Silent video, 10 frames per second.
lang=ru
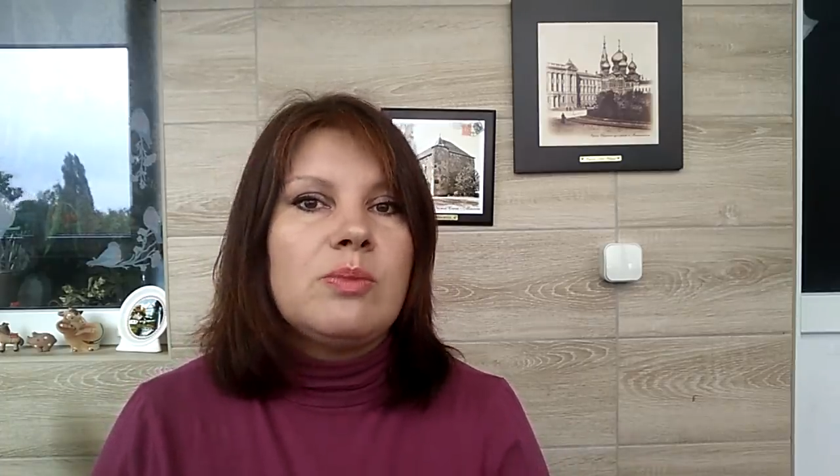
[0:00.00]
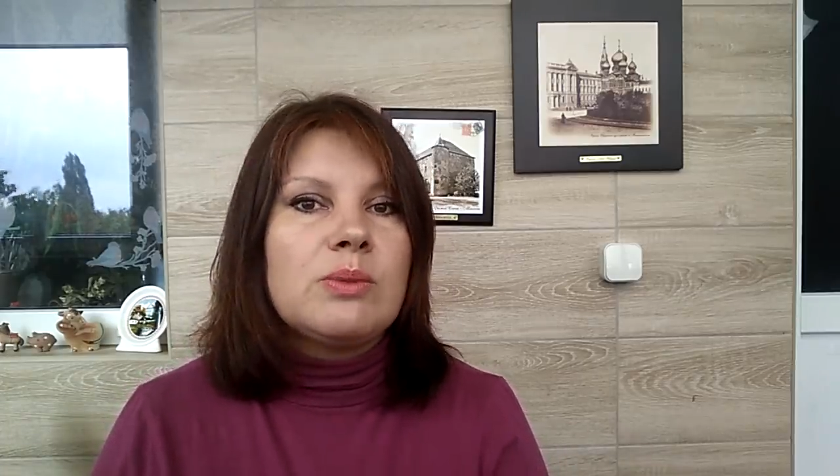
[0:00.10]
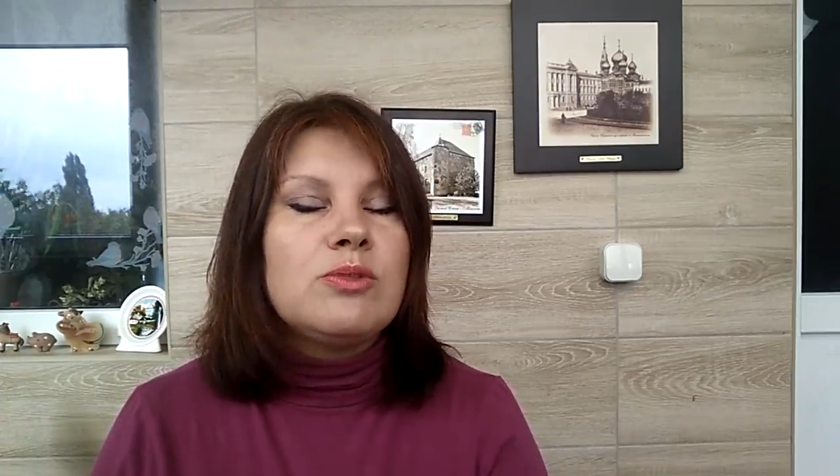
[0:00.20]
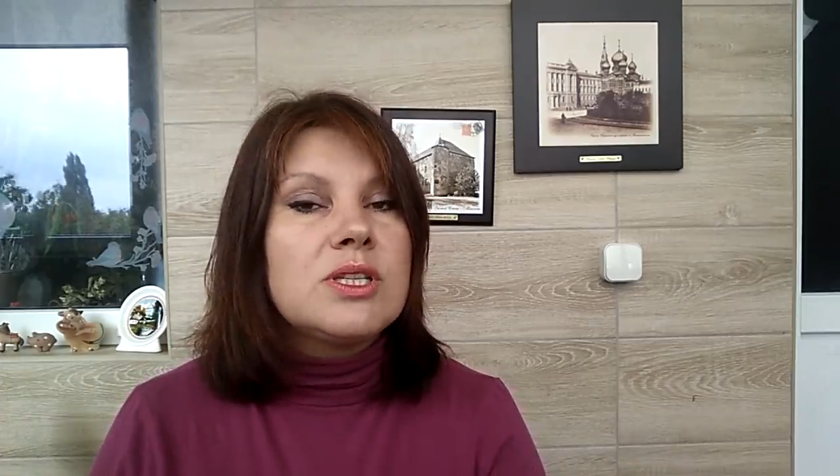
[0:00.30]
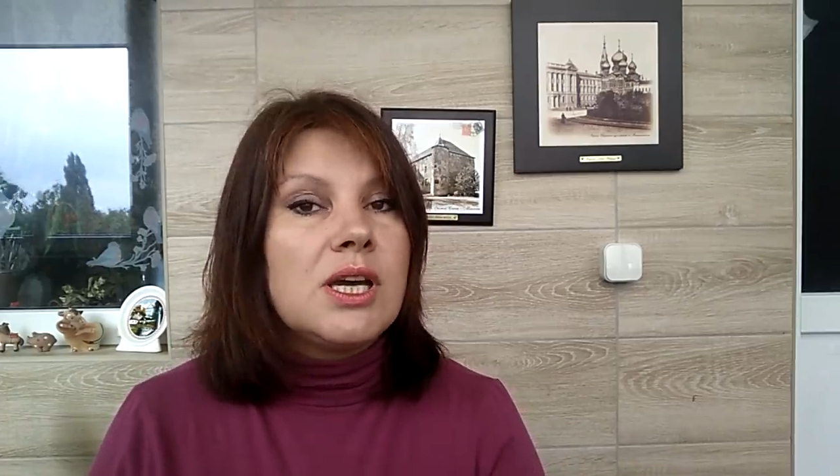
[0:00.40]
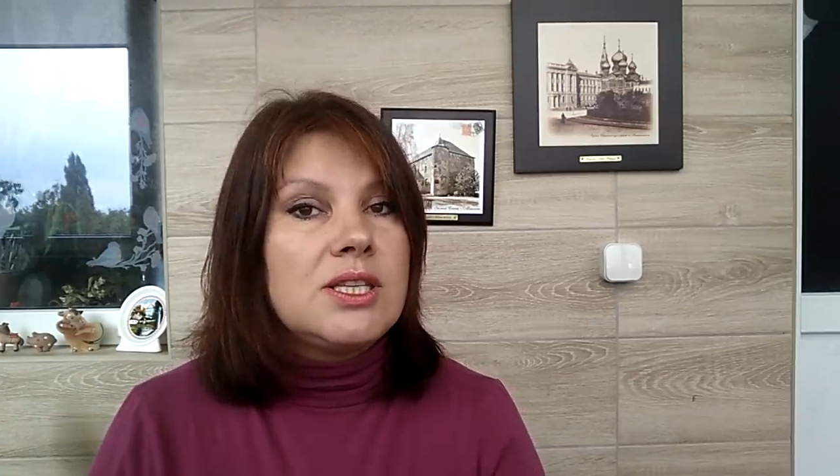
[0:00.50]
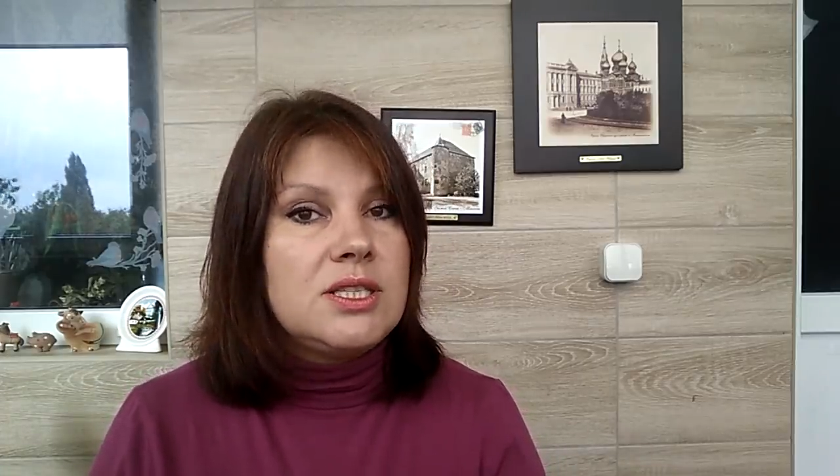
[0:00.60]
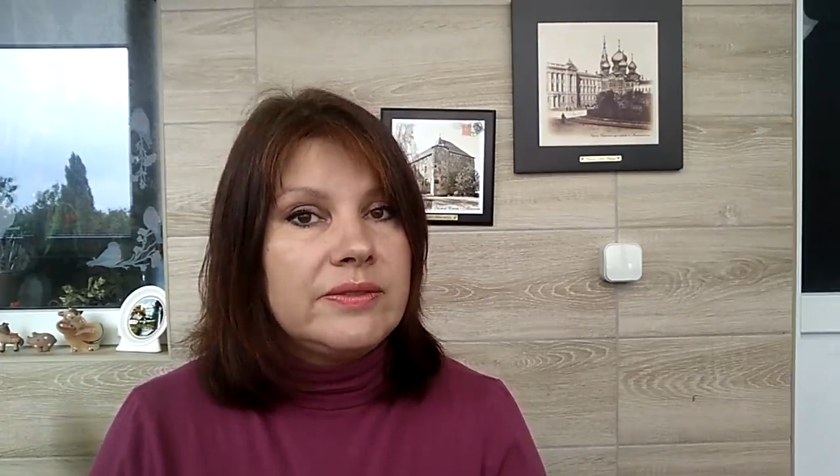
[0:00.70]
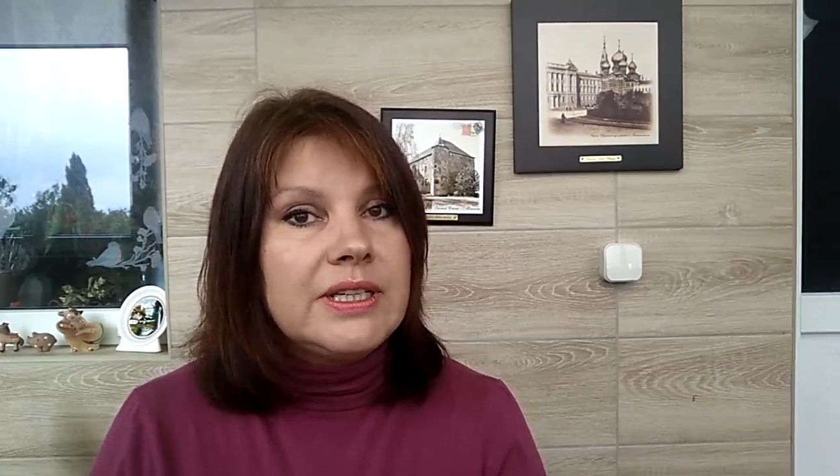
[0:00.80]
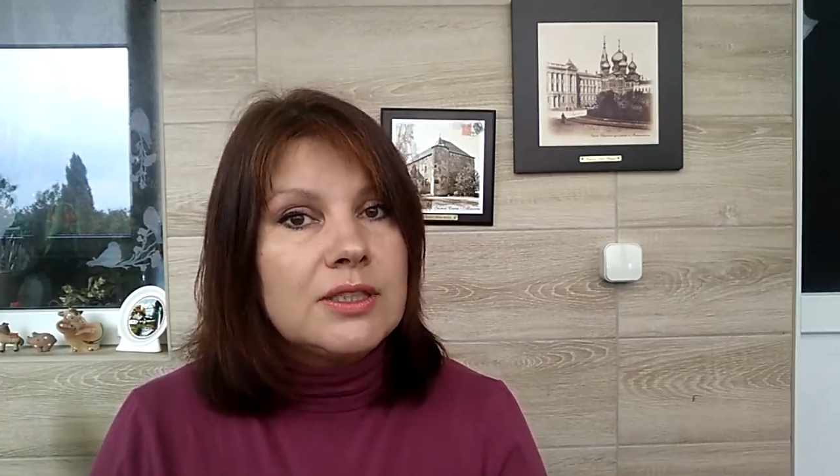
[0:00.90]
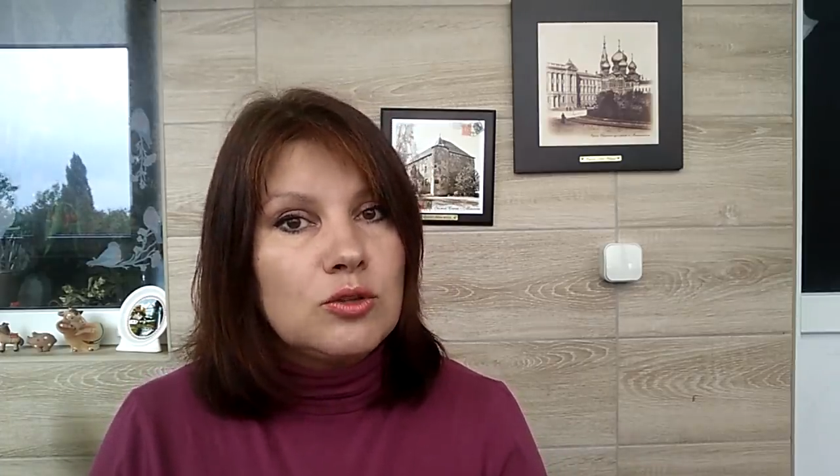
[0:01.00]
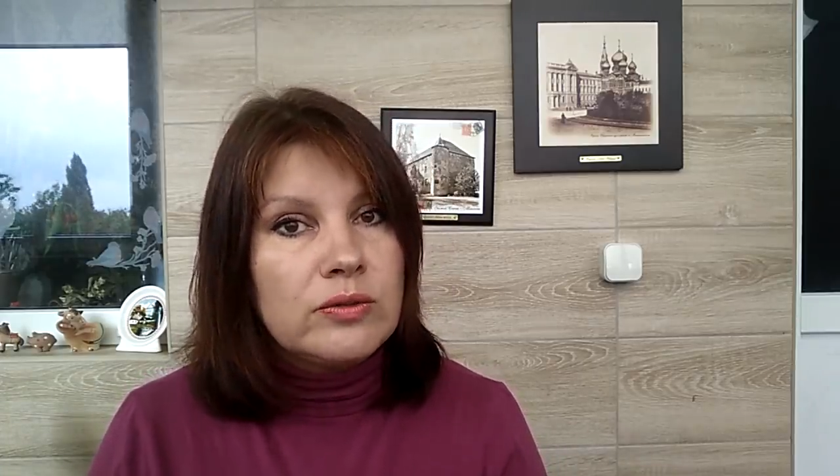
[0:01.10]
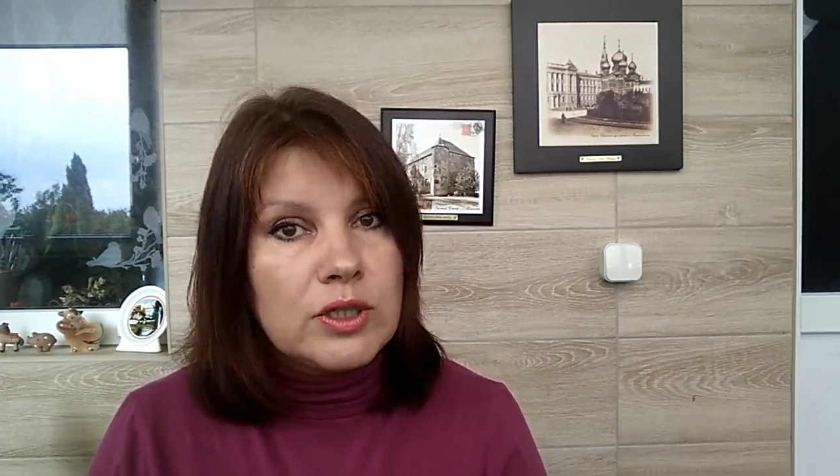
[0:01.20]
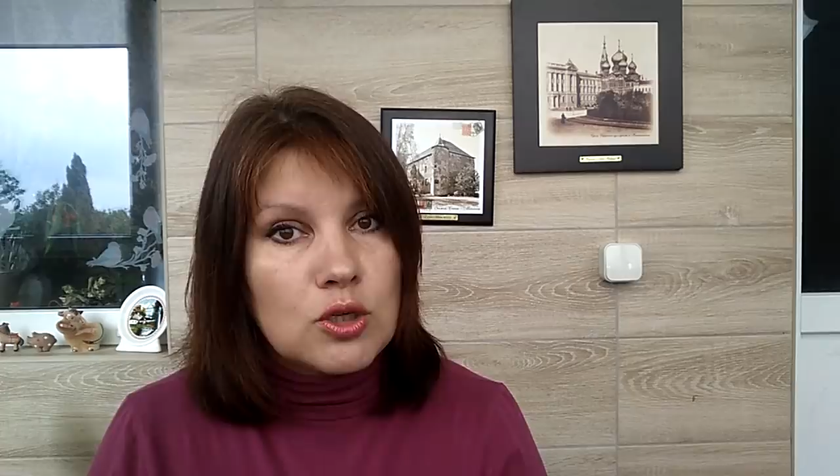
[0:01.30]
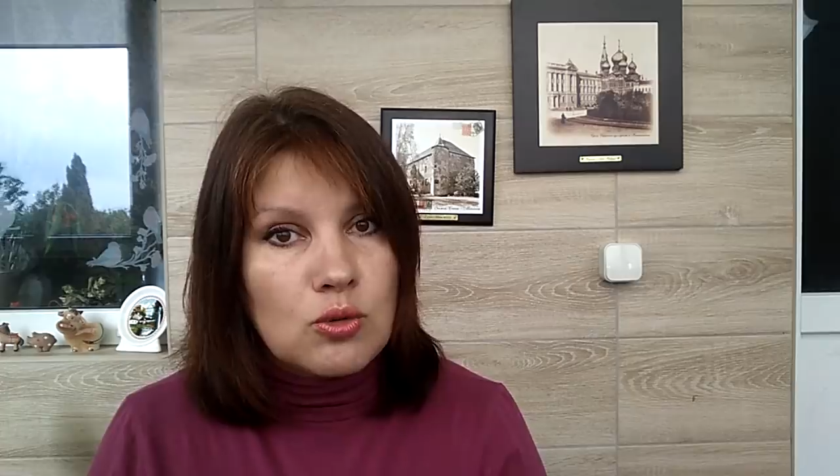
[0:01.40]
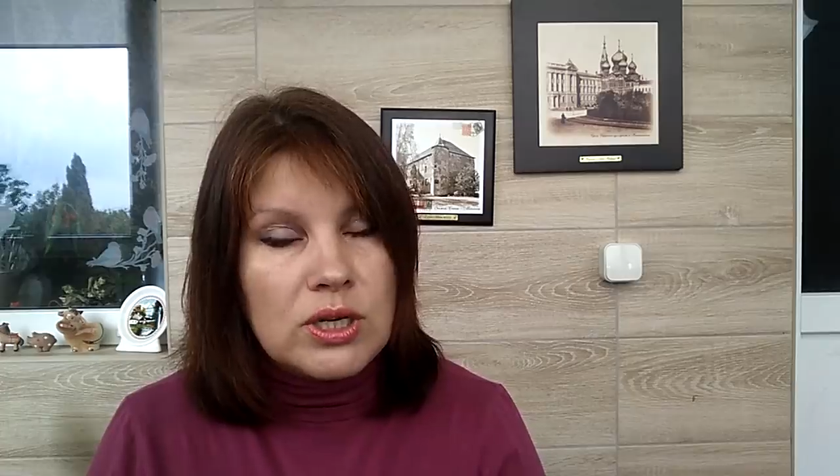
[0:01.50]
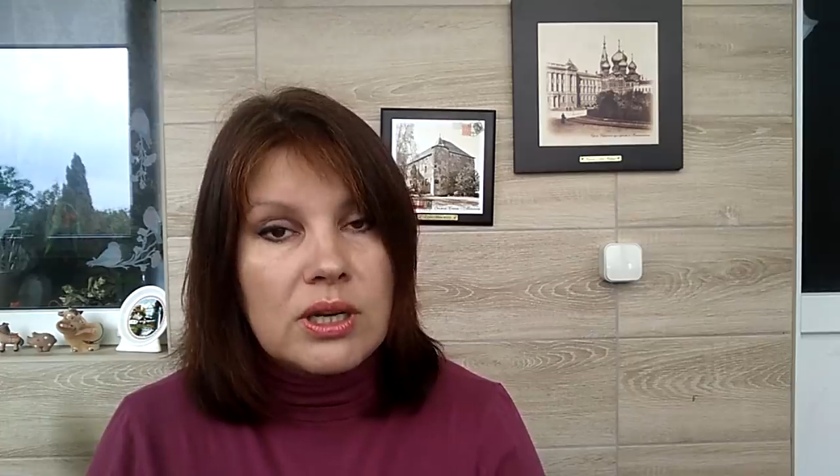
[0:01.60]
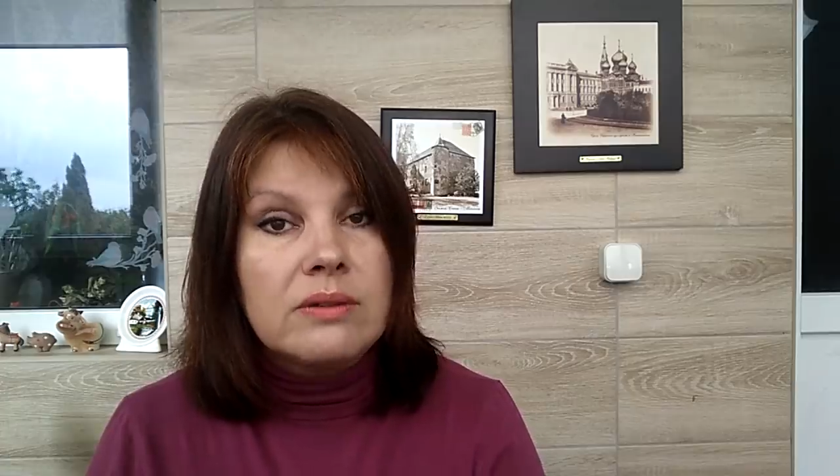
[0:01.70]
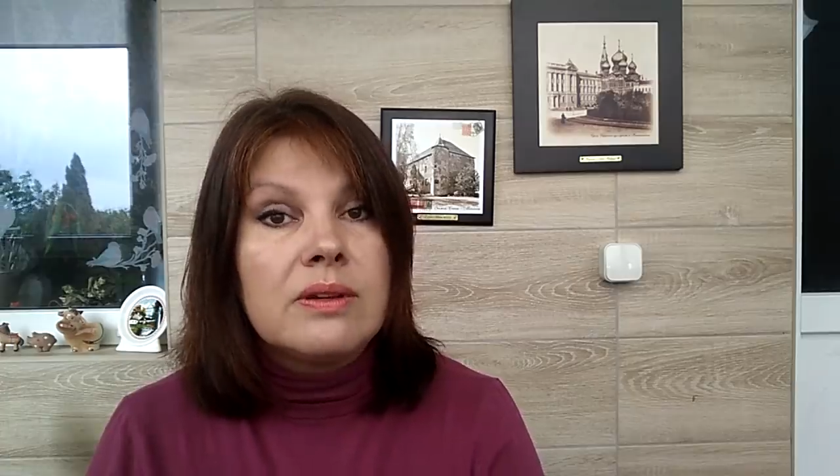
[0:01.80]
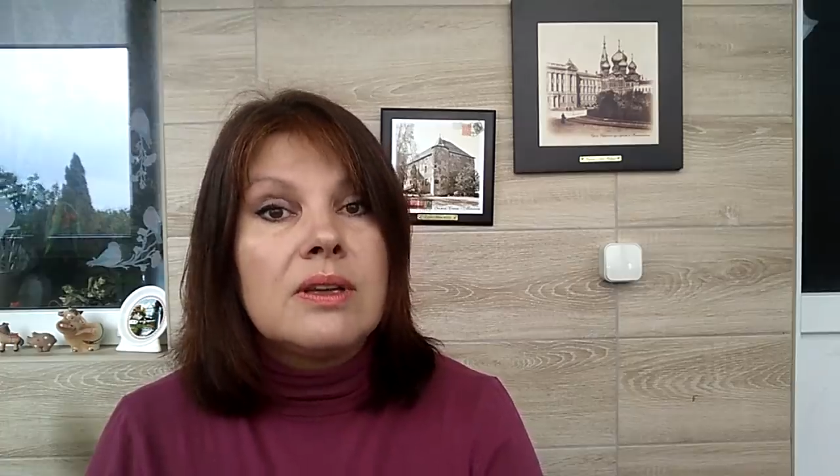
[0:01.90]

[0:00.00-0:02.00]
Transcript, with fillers: пропускаете выход новых роликов,